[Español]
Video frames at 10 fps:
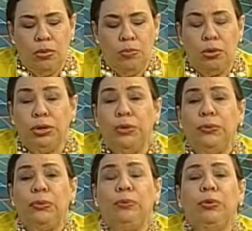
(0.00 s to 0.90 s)
porque un
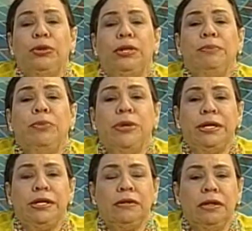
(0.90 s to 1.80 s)
grupo de
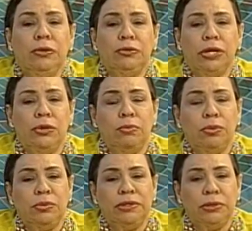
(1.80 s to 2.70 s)
mujeres lucharon
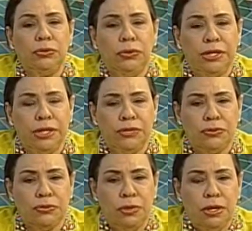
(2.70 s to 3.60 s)
por nuestros derechos